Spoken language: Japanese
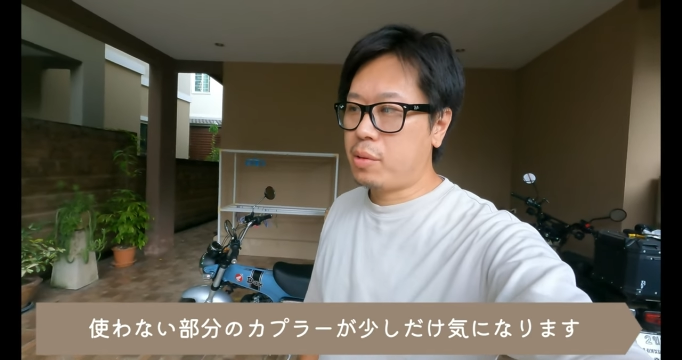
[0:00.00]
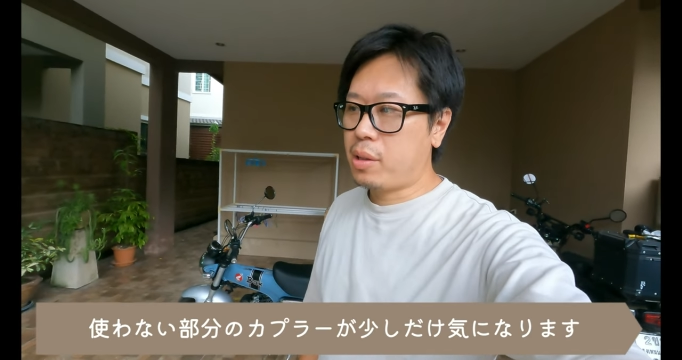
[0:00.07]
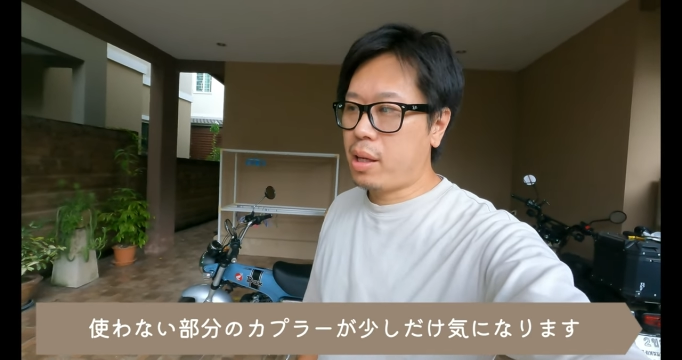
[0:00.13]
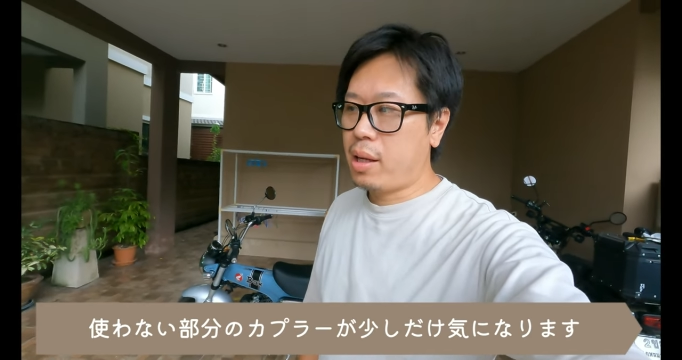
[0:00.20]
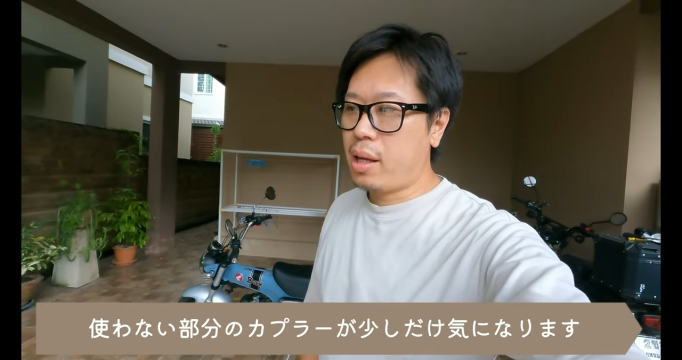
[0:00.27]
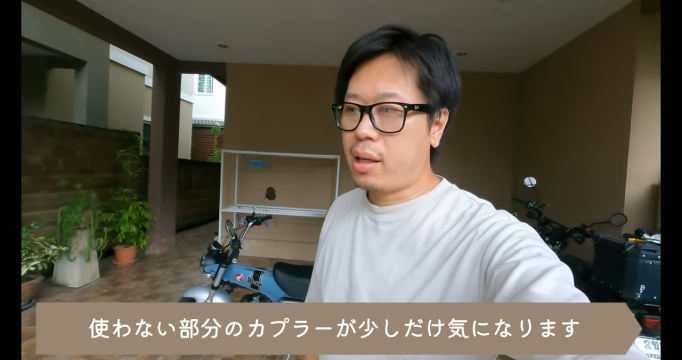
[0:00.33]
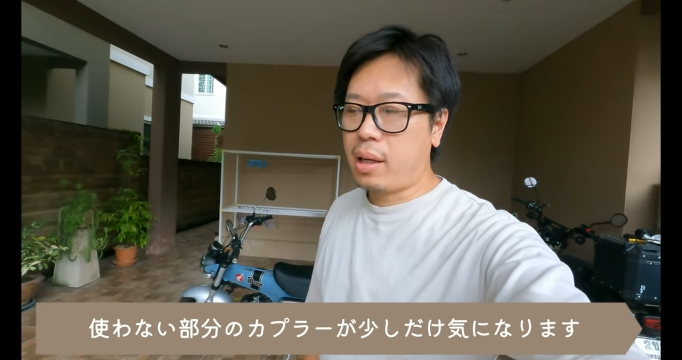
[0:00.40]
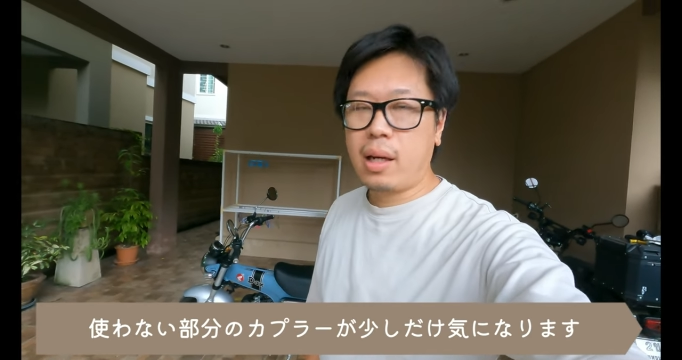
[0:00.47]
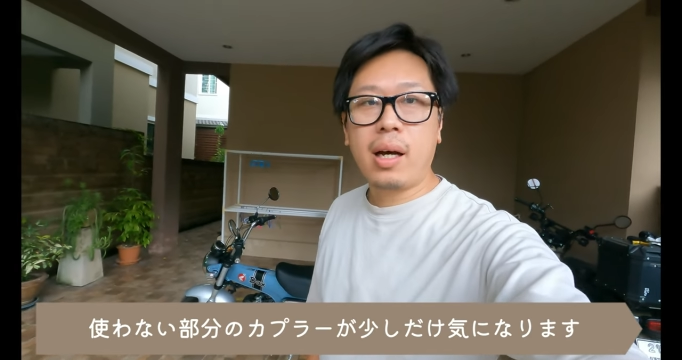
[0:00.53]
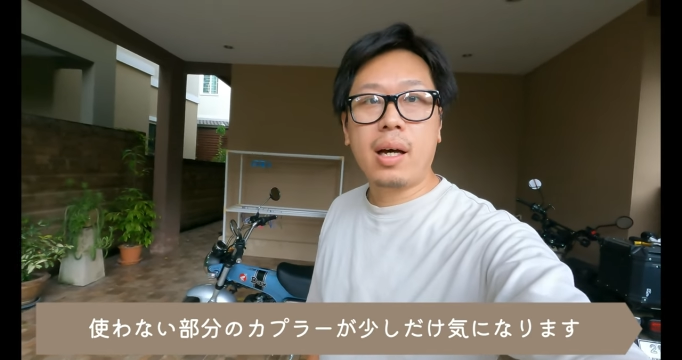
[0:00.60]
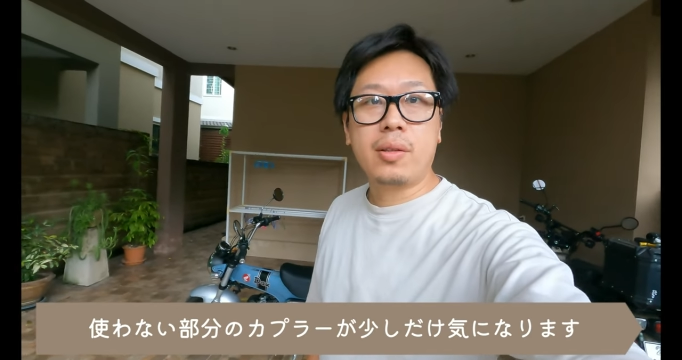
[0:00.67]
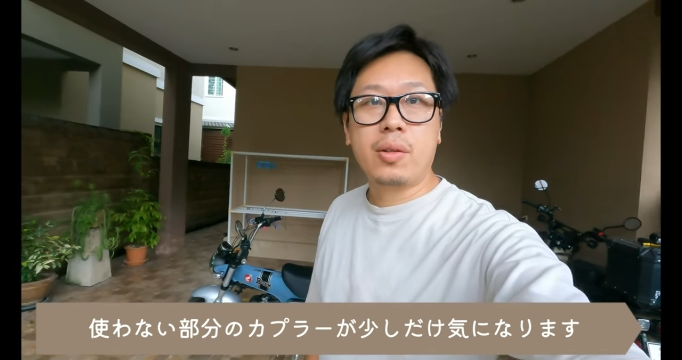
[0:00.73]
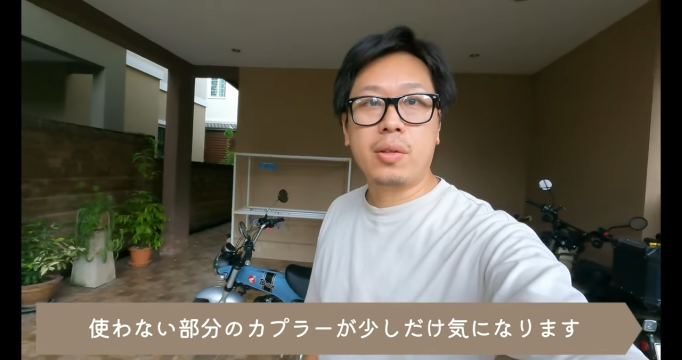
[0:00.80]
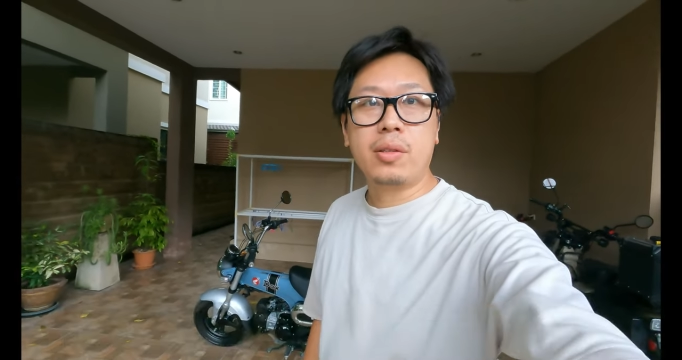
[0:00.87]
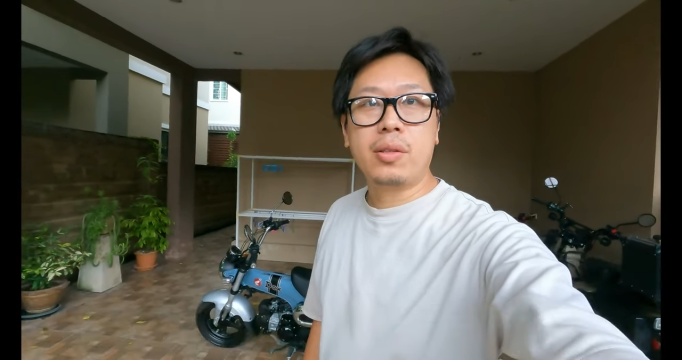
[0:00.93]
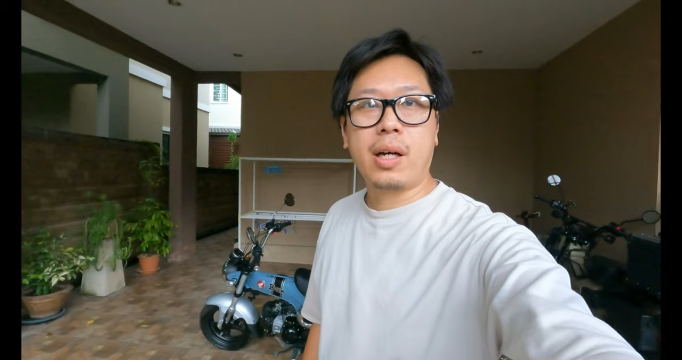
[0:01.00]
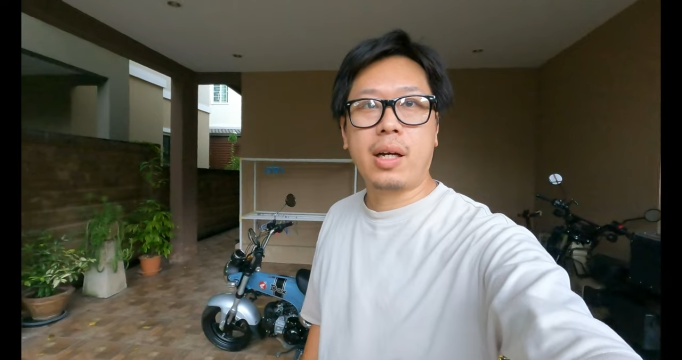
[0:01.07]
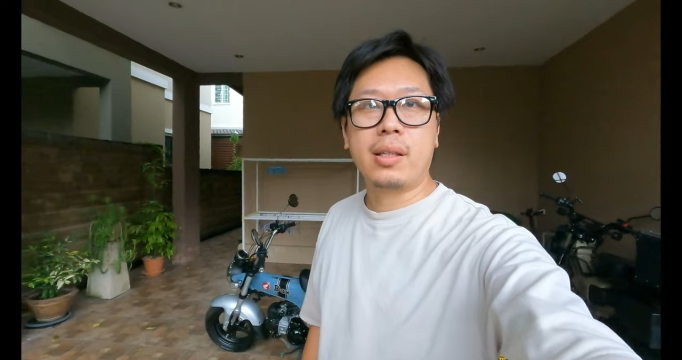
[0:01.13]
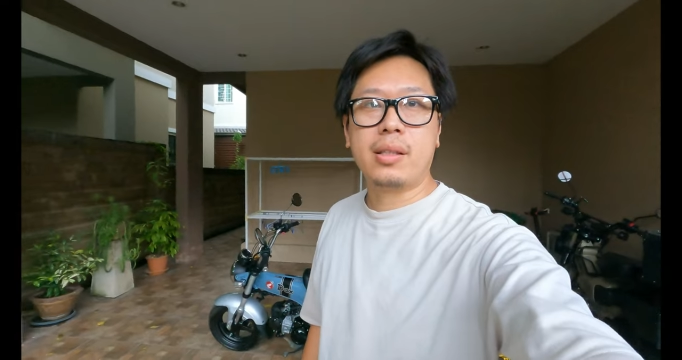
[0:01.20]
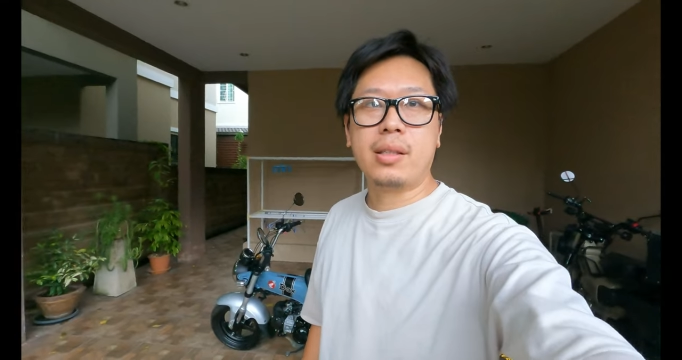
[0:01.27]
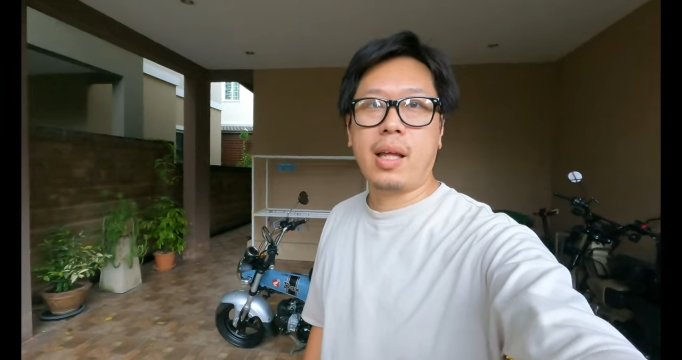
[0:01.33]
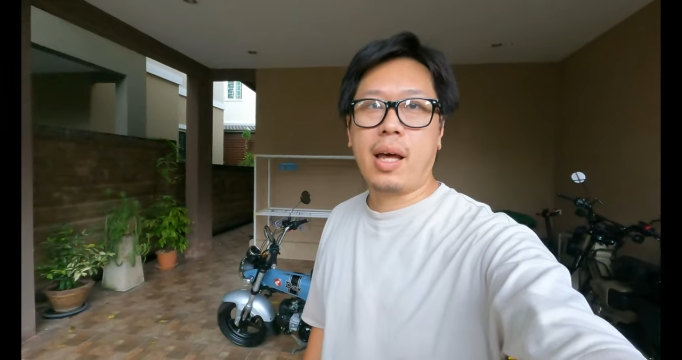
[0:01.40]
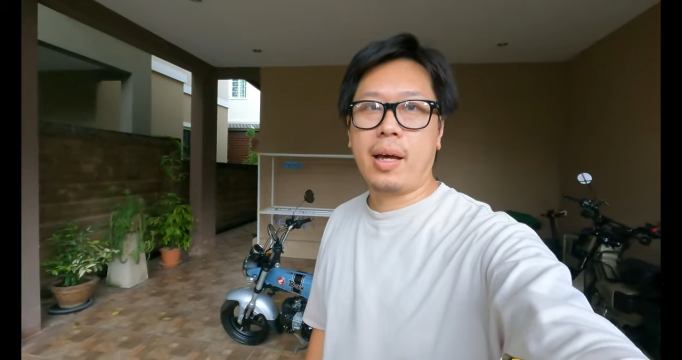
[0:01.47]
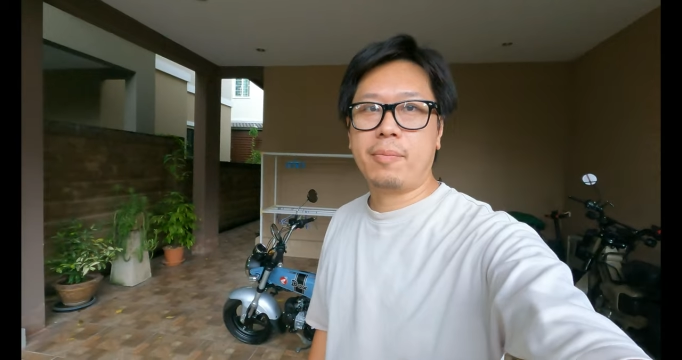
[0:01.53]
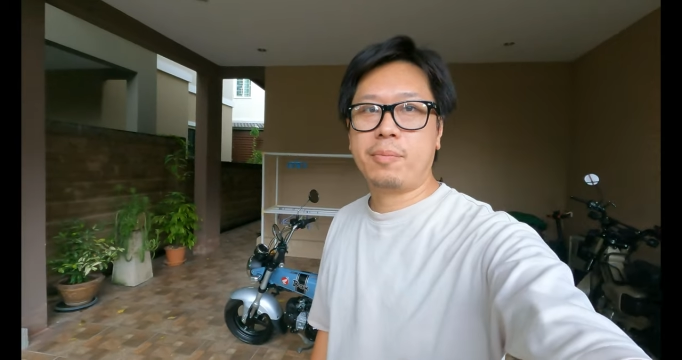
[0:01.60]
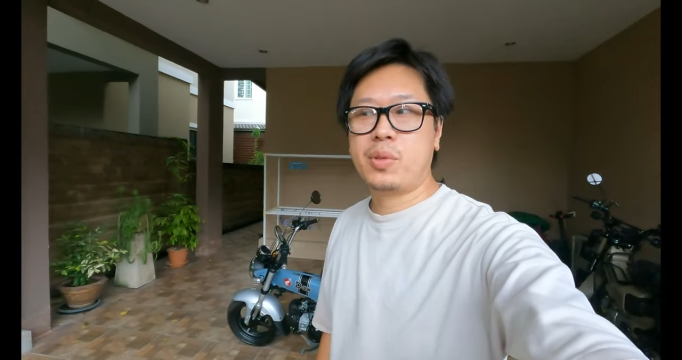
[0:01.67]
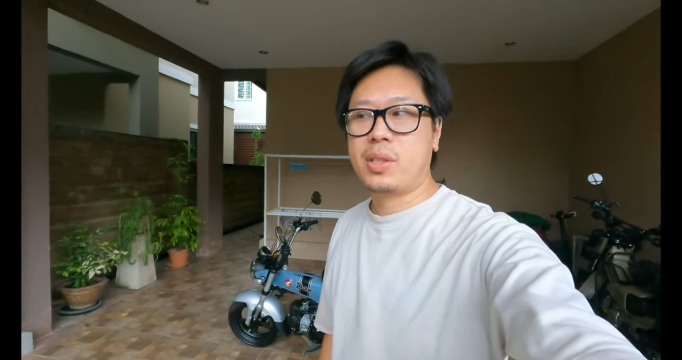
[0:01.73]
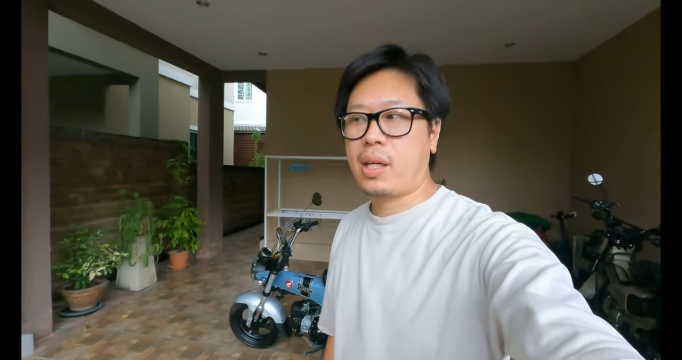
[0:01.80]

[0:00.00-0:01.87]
問題ないかなという感じで